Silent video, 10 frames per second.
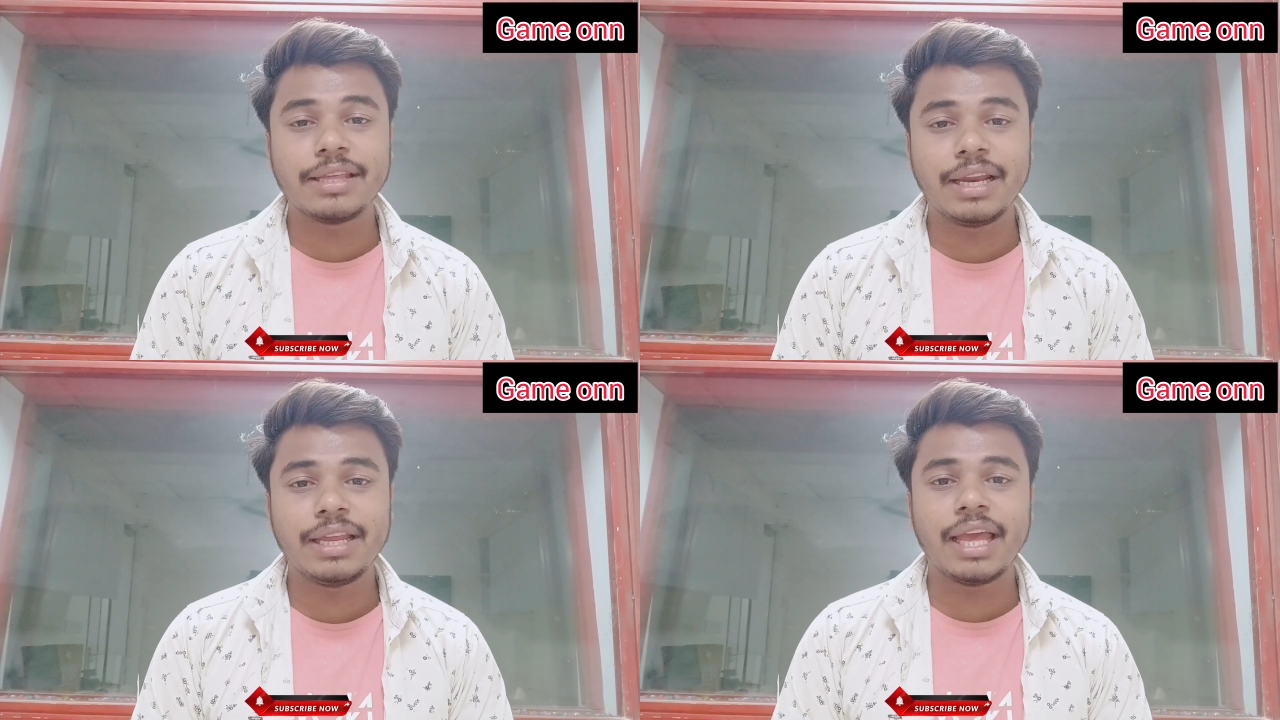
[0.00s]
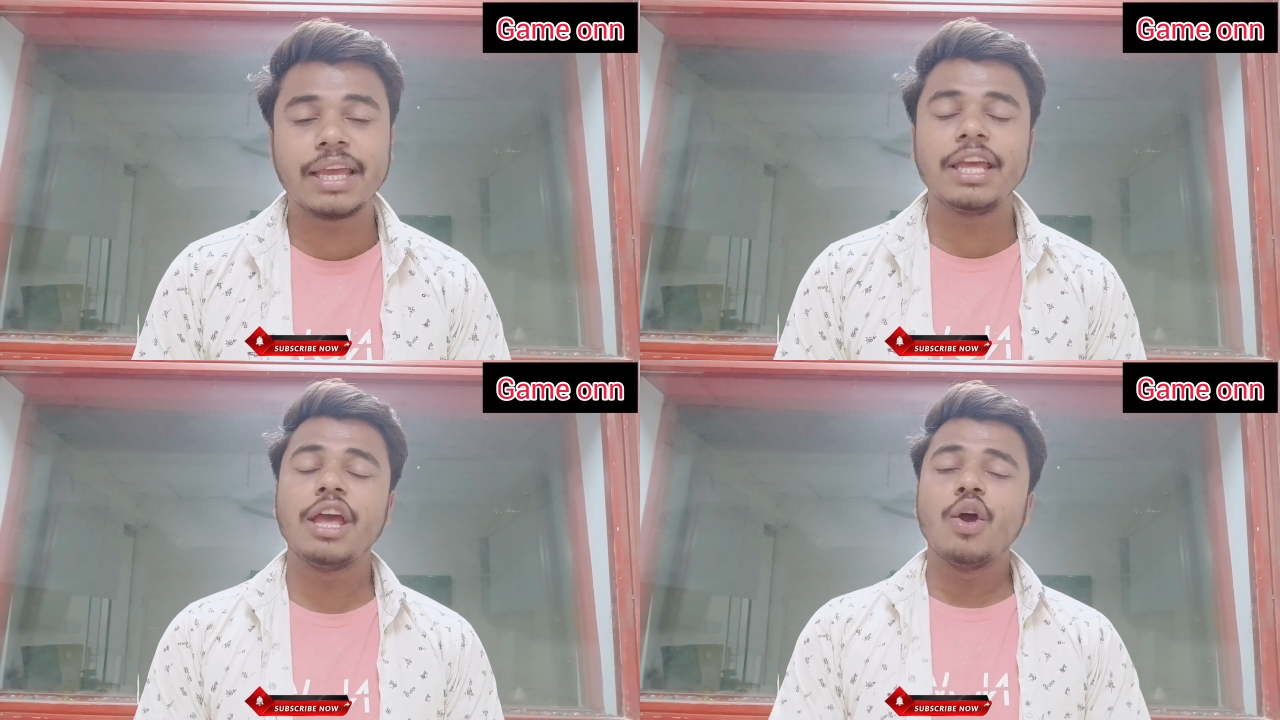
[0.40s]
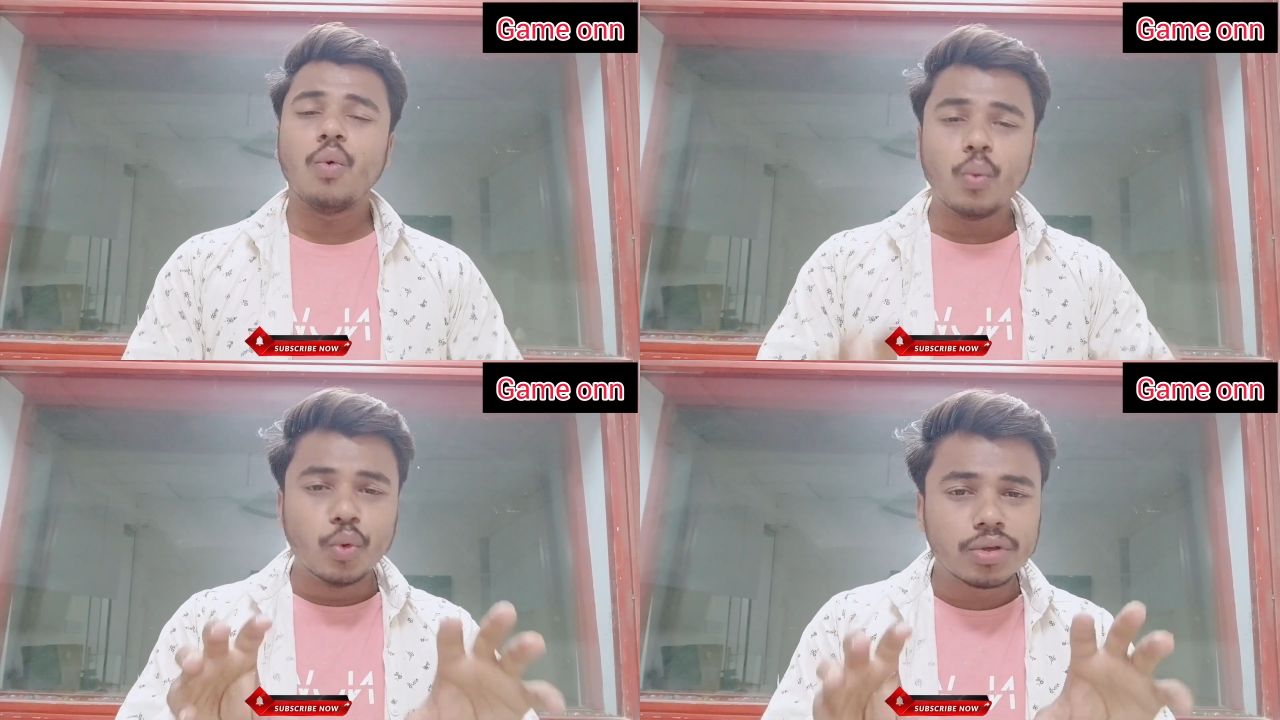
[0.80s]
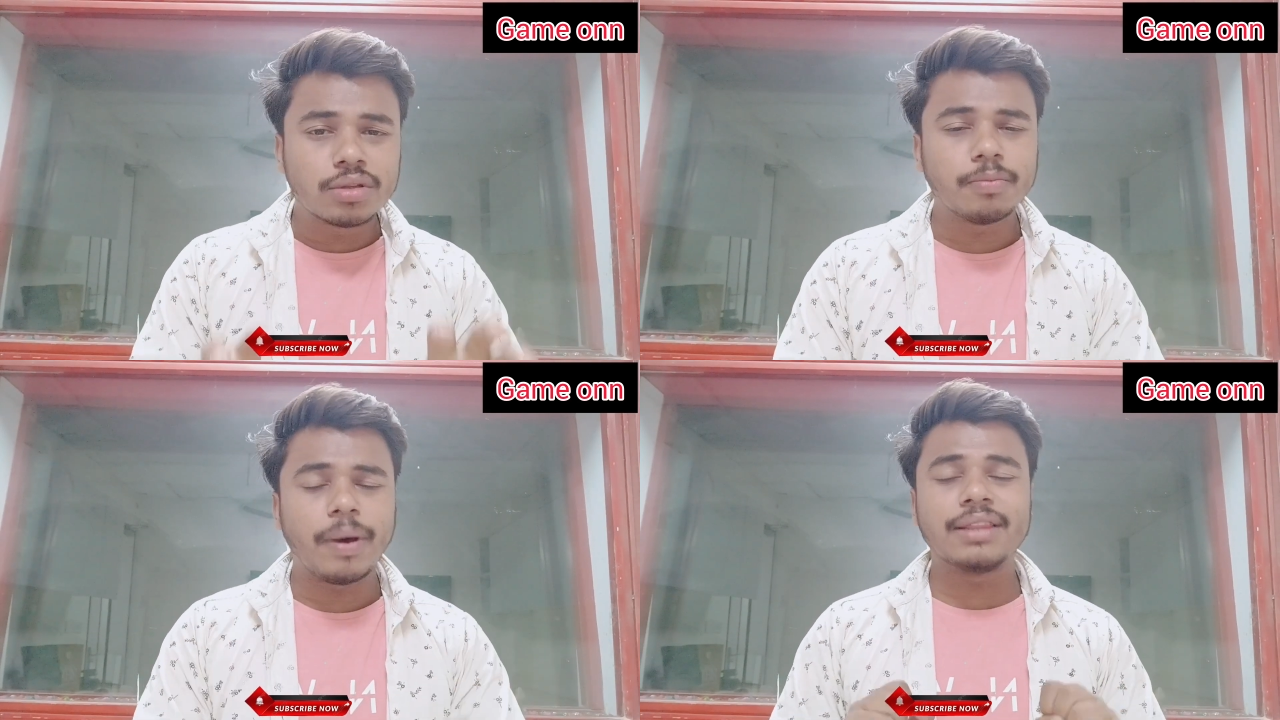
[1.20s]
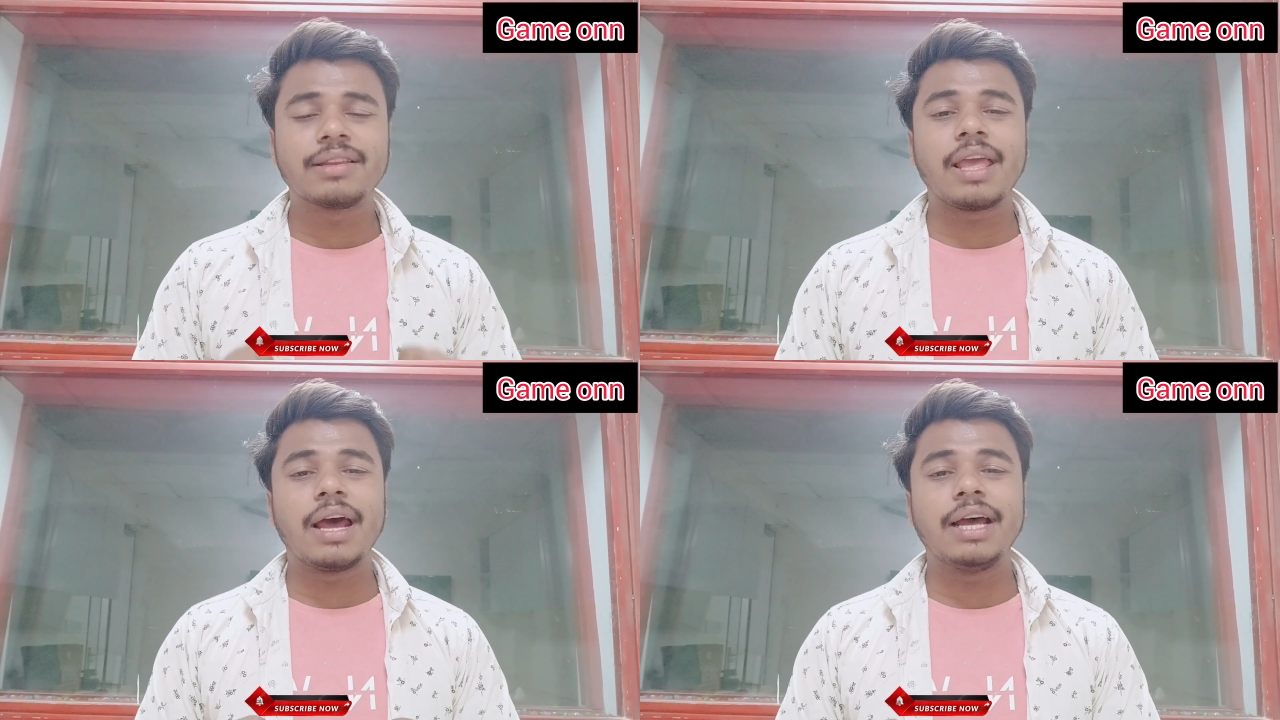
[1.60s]
चले जाएंगे उस बात पर
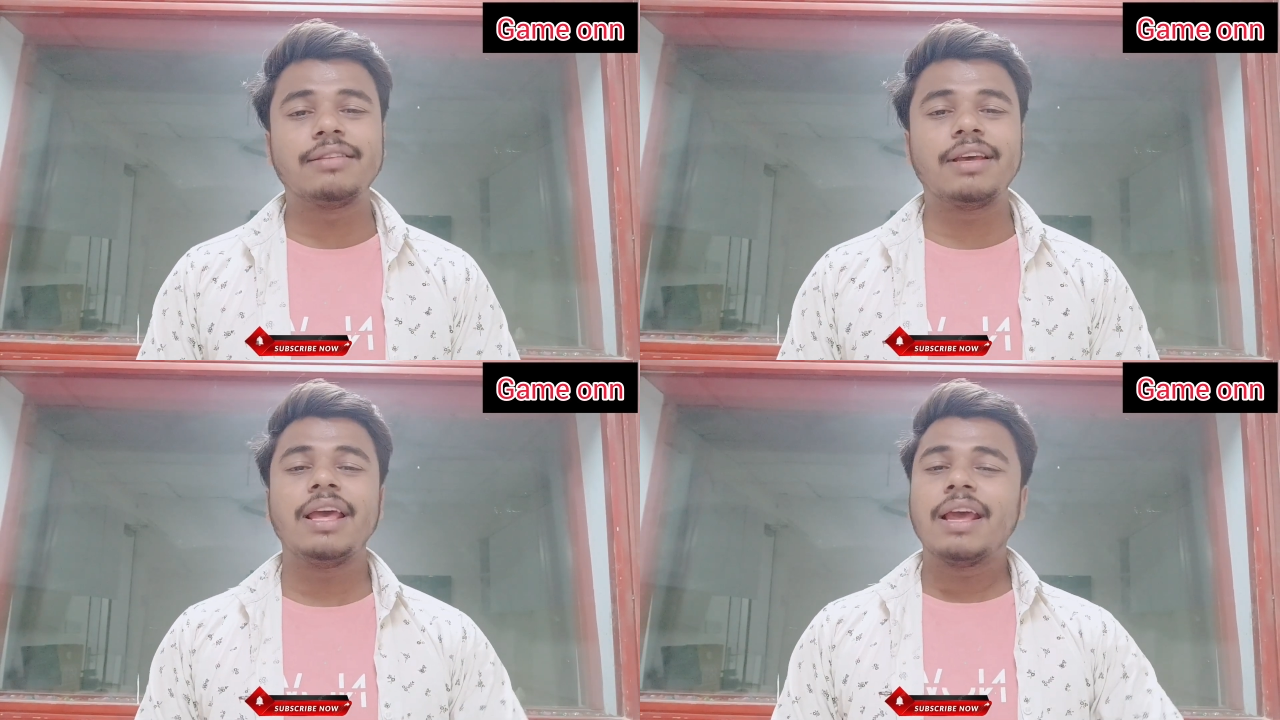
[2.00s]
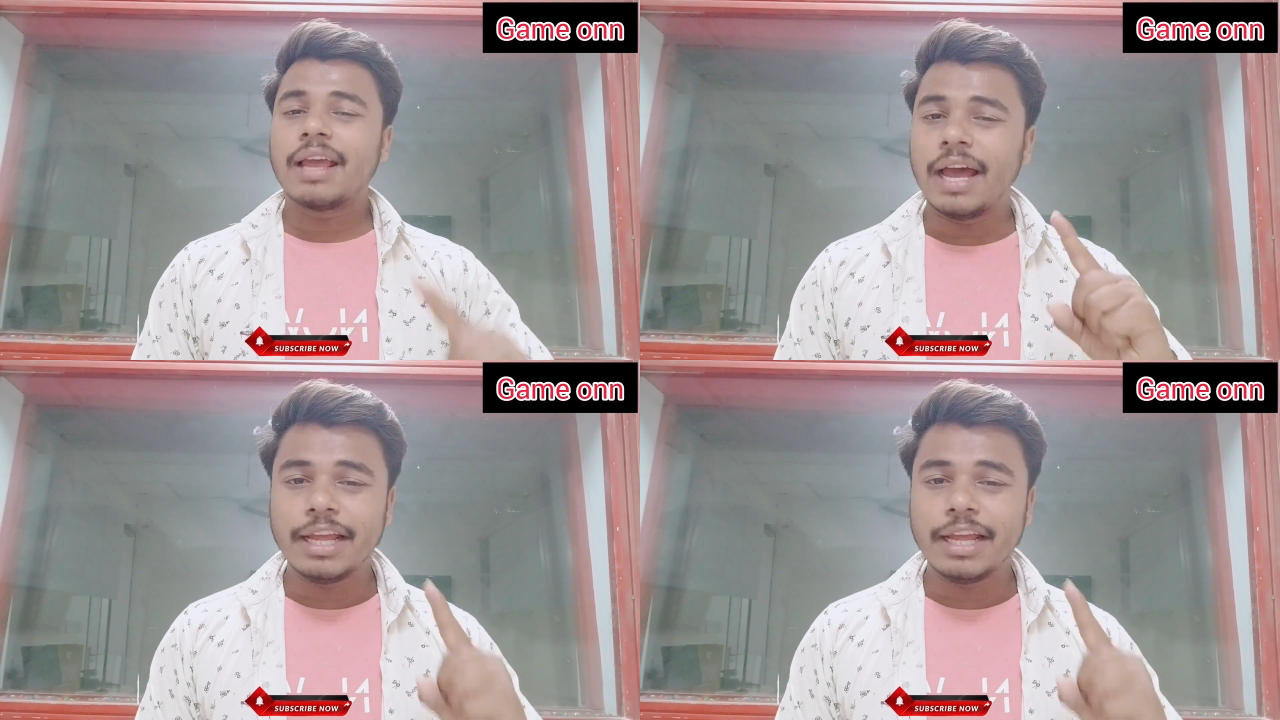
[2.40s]
क्या राज है खैर